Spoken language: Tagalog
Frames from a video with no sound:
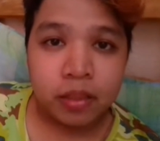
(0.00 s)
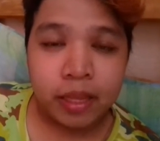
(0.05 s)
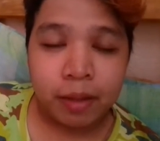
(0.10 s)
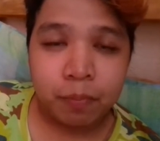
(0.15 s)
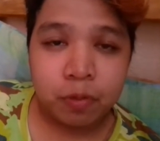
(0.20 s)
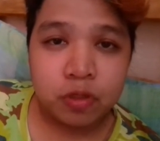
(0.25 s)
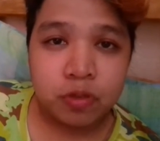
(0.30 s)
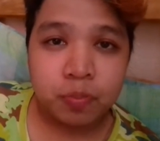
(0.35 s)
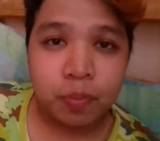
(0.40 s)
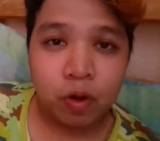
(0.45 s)

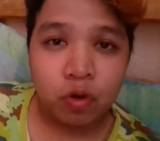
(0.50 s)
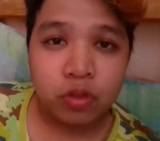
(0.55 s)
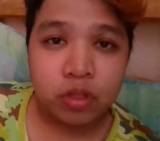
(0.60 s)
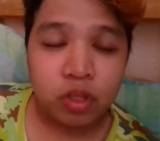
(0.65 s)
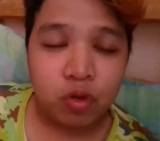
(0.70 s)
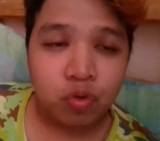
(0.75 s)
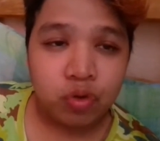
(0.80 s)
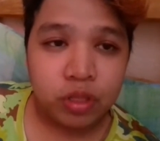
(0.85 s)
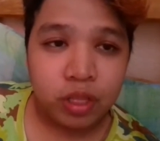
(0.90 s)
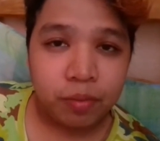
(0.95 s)
Tapos
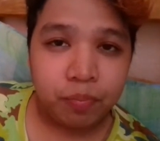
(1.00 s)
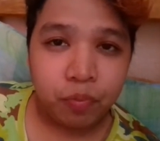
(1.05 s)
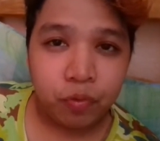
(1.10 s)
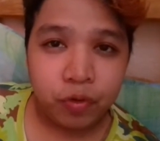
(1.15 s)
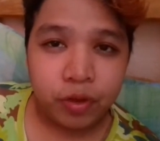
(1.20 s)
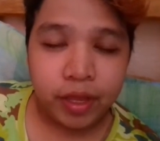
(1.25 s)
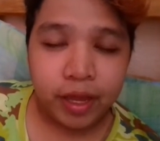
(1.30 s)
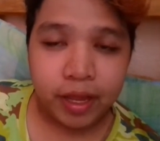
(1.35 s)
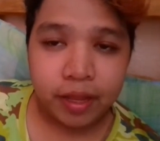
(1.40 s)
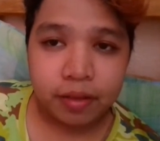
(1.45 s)
paunti-unti
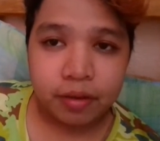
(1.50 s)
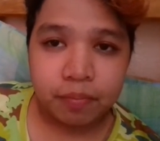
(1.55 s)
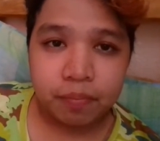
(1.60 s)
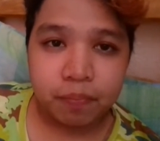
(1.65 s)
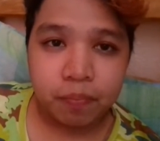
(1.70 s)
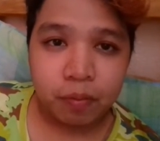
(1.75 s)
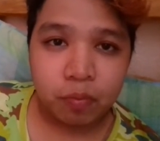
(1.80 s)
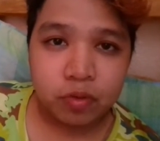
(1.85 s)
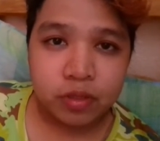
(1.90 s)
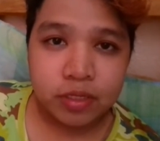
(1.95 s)
po yan.
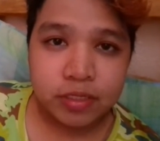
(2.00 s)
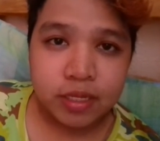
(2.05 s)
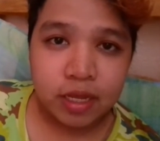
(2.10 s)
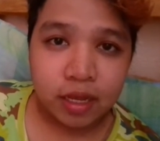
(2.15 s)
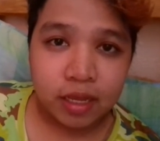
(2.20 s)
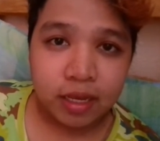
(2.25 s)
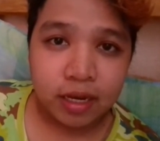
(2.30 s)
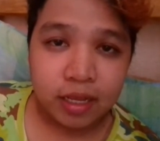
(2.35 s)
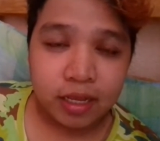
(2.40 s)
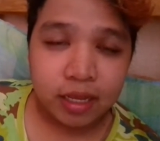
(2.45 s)
Papunta
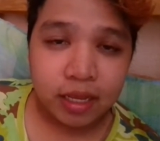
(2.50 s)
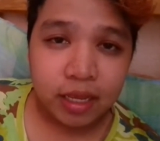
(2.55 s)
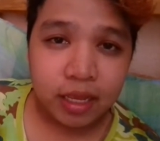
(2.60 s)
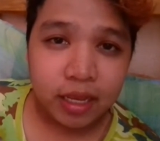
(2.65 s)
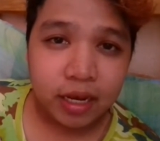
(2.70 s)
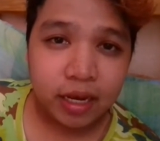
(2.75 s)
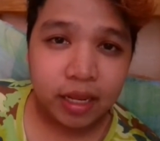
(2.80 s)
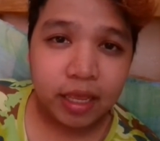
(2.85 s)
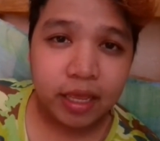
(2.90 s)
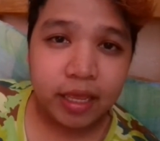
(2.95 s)
sa
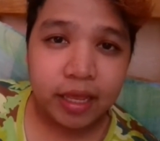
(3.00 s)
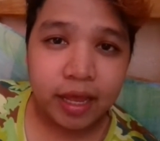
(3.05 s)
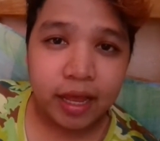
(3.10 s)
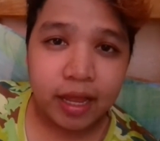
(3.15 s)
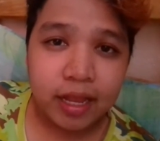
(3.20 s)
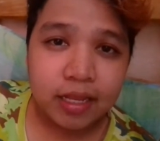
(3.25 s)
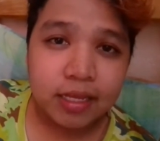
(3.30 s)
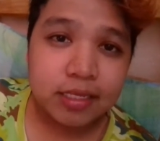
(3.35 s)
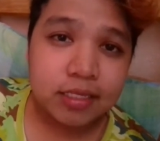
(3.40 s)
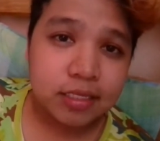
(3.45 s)
kilikili,
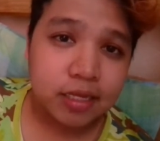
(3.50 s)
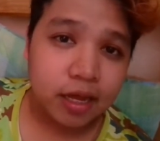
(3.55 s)
yan.